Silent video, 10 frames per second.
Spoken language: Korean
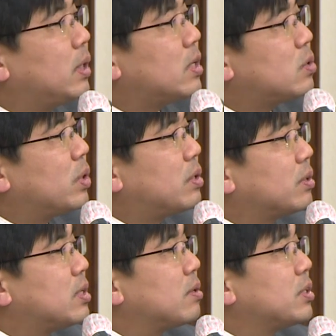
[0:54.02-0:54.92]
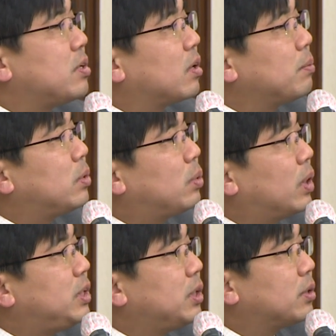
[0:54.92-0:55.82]
국내 방송산업의
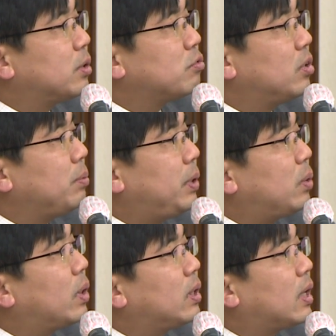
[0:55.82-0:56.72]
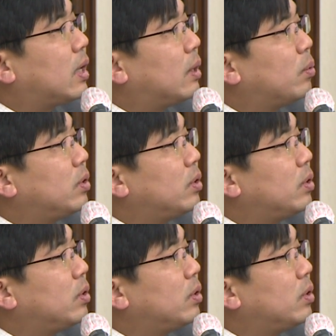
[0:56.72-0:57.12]
구조적 문제를 지적하며